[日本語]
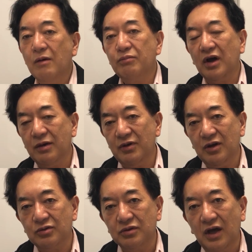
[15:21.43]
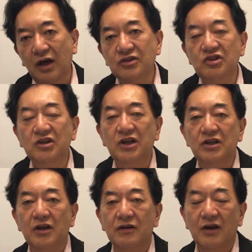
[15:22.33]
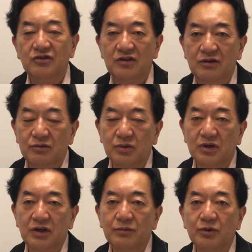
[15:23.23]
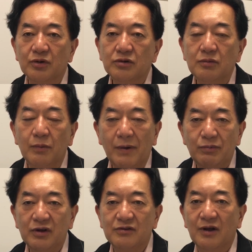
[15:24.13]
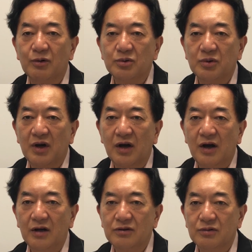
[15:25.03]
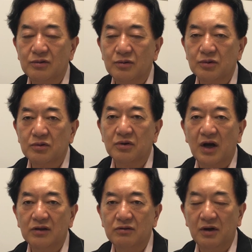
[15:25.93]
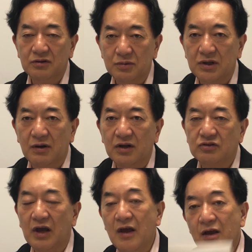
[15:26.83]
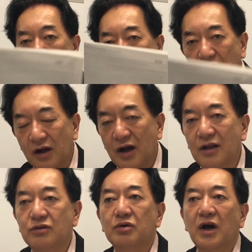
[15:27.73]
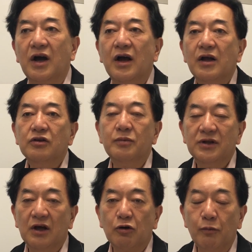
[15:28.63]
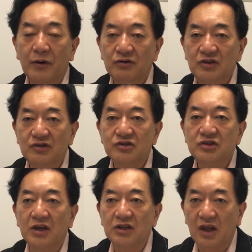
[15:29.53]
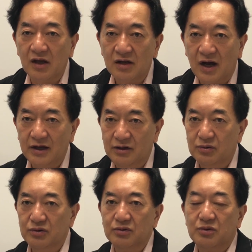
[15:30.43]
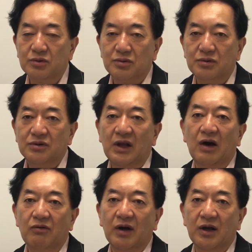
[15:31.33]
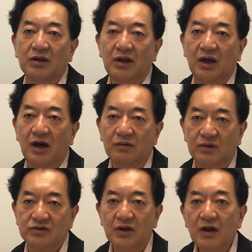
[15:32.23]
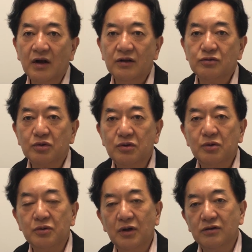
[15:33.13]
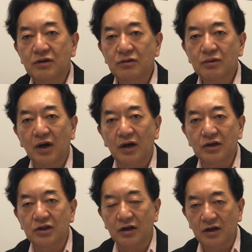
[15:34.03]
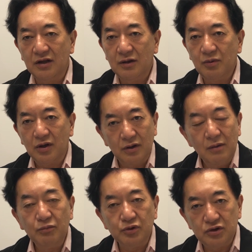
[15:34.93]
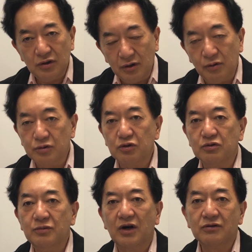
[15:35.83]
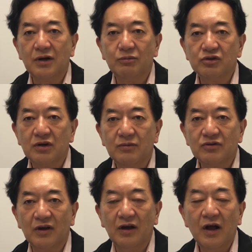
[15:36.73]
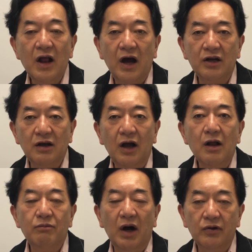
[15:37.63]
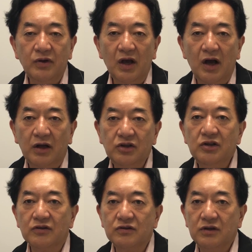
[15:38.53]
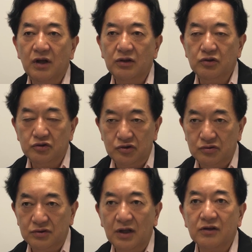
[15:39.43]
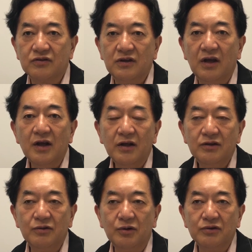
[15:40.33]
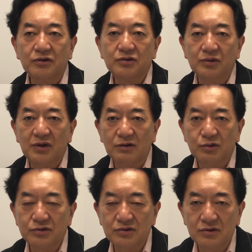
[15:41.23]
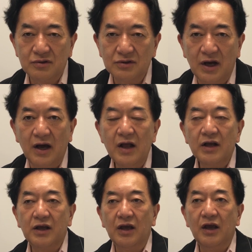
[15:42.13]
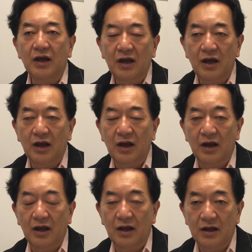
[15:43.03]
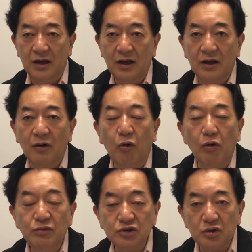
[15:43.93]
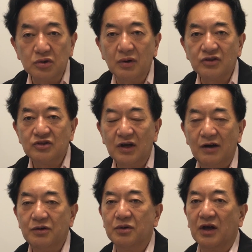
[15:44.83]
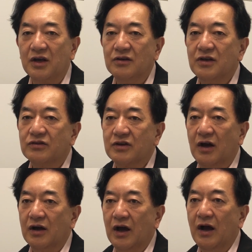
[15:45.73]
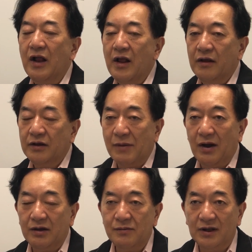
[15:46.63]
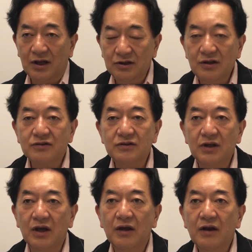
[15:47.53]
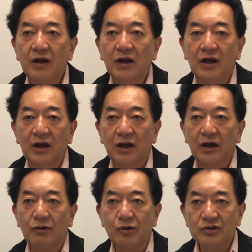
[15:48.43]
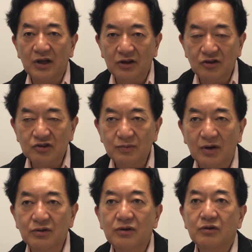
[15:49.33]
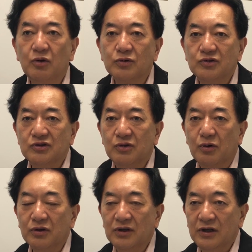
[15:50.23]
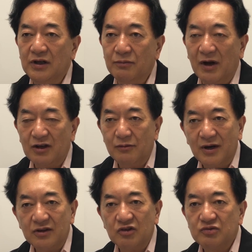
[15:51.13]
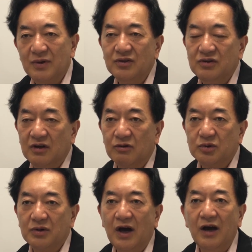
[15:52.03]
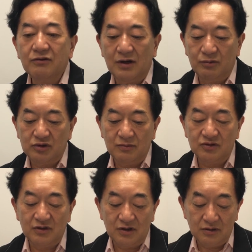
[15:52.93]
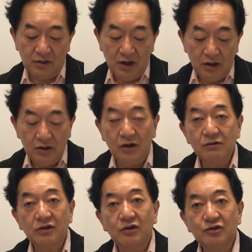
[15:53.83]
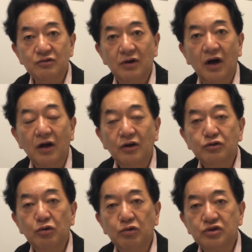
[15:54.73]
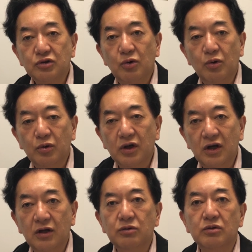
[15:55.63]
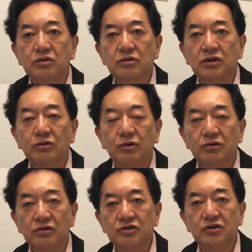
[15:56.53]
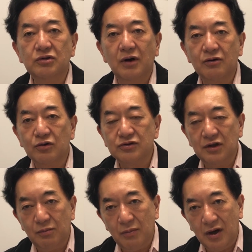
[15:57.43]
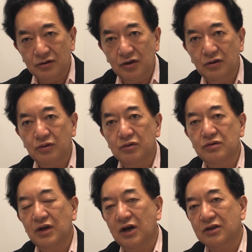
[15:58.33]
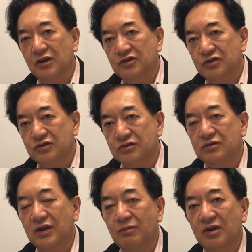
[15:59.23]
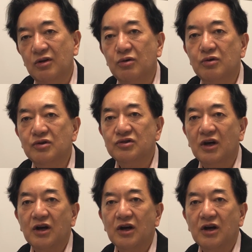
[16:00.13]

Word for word: プライベートな地域に根ざしている時に最もパブリックなことを考えているということをカントは述べたわけでしてこれがカントが述べたコペルニクス的展開ということなわけであります。でそれを行っているのがイタリアでもあるもちろん汚職もあるかもしれませんあるいはマフィアにですね優秀なですね日本の忖度をするような、け、えー、法務省とは違うような検察官が今いまだにですねえー、殺されてしまう交通事故に巻き込まれてしまうというようなことがあるかもしれませんけどやはり私は少子高齢という日本の人口は6,000万人という中で維持するためにどういう社